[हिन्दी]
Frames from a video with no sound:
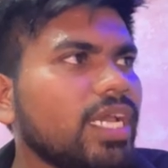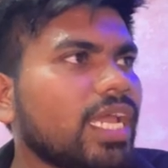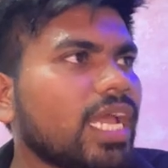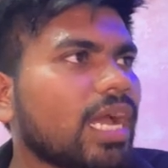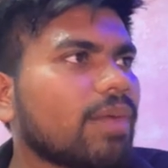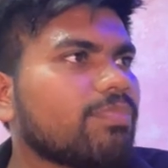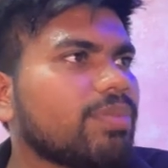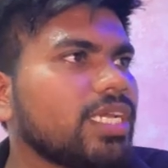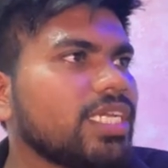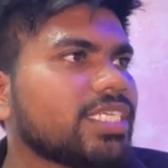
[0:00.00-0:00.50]

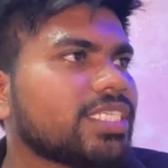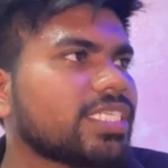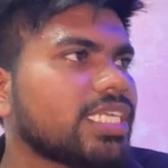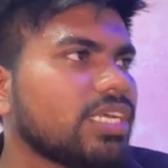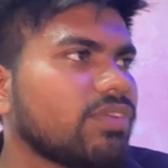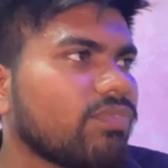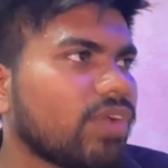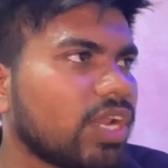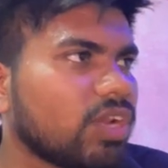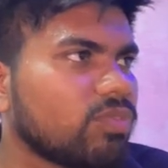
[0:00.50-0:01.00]
यहाँ पे
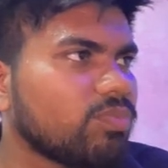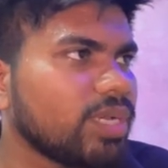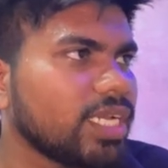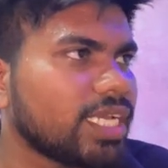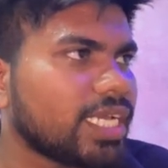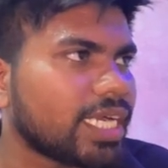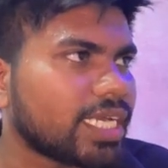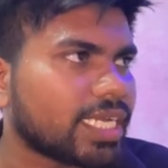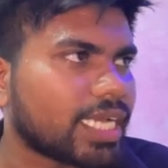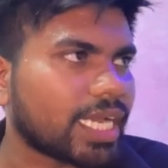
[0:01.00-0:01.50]
स्ट्रिंग वैल्यू में
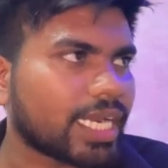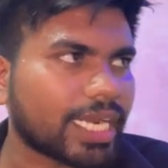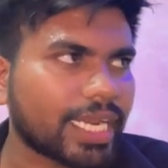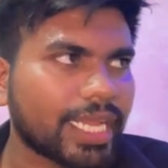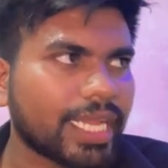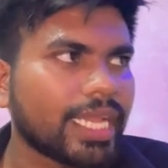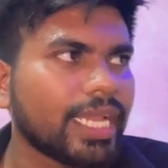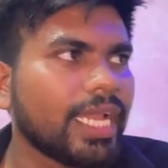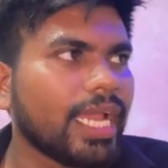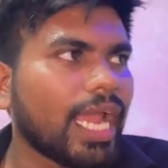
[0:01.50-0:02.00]
गेट कर रहे
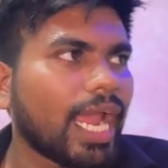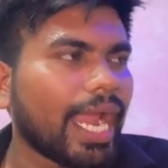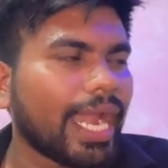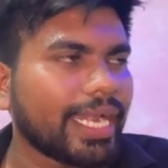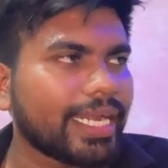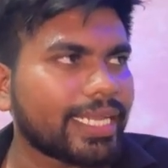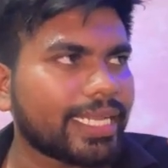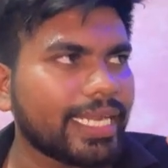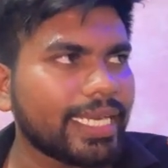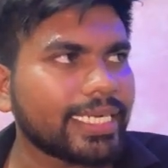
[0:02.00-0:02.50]
हैं
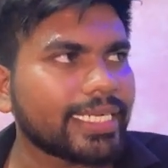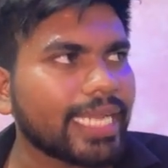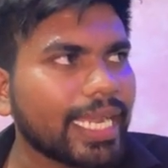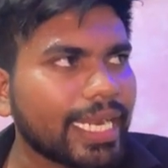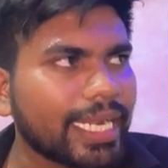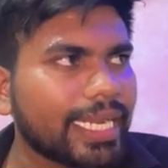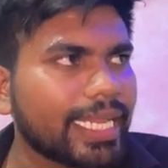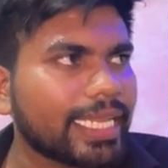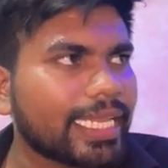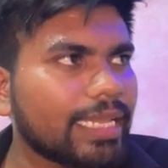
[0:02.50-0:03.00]
एंड गेट
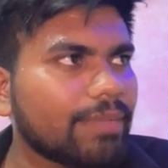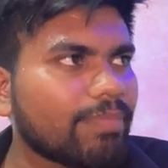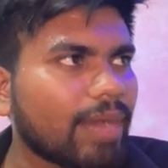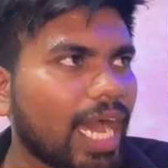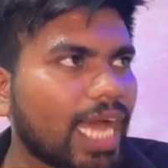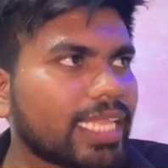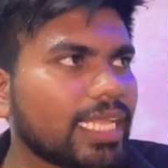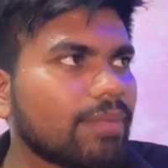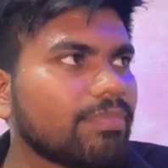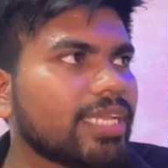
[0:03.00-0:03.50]
करने के
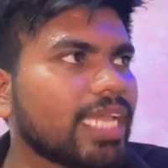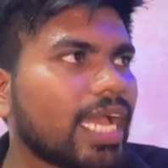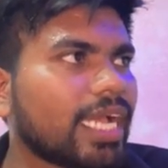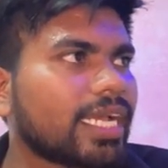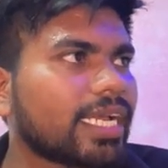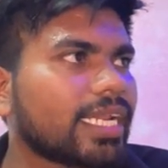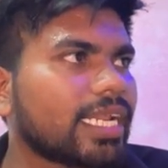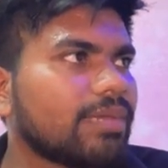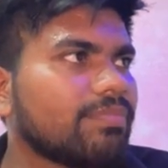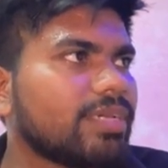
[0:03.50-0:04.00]
बाद हम क्या
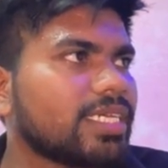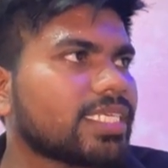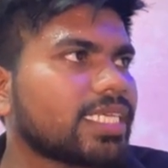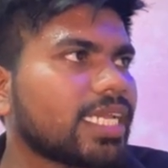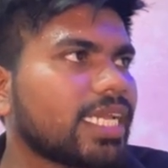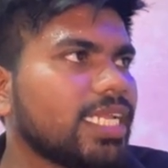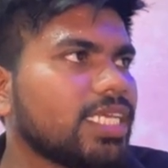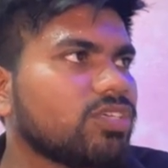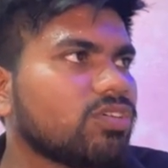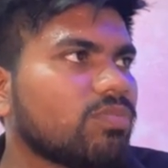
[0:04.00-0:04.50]
कर रहे हैं
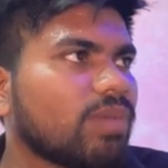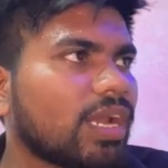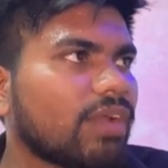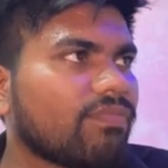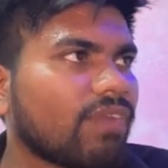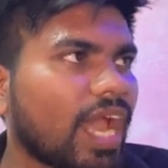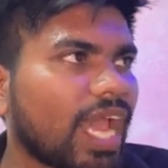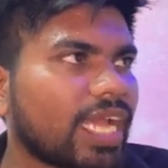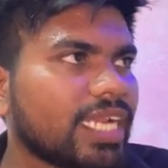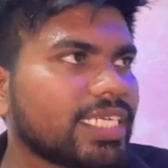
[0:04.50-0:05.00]
बेसिकली जो हमारा
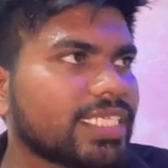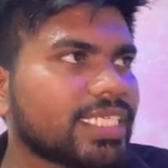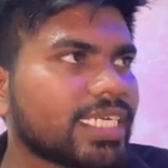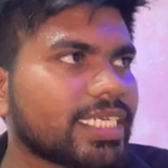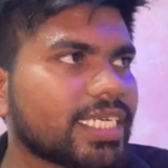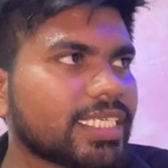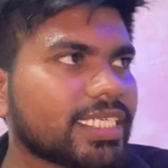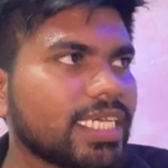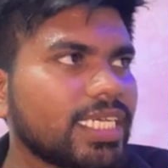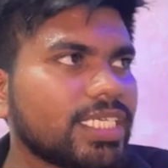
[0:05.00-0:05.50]
फायर
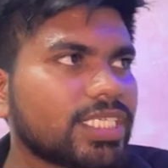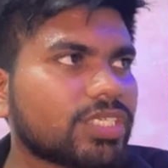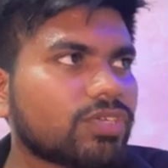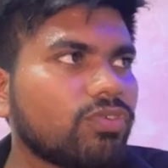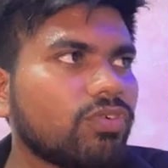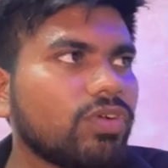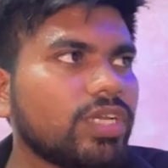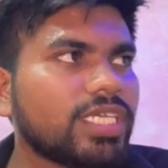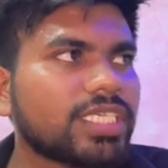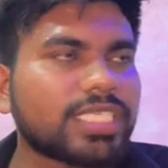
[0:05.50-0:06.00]
स्टेटस है
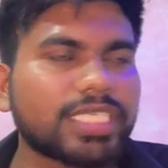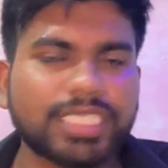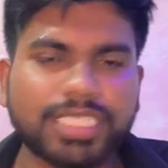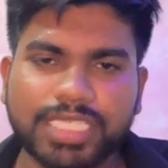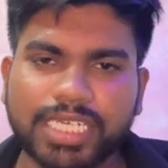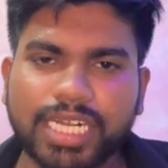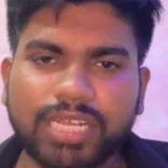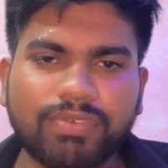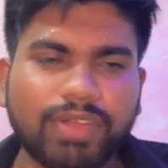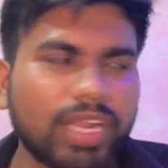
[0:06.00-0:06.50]
इसको इस
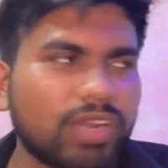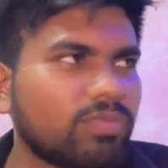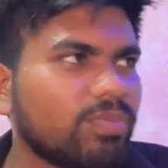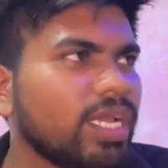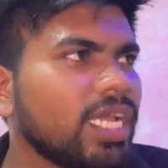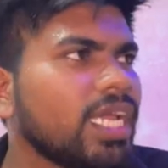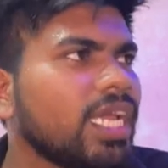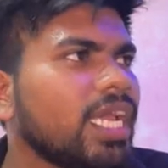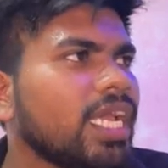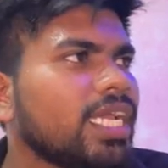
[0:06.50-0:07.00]
स्ट्रिंग वैल्यू में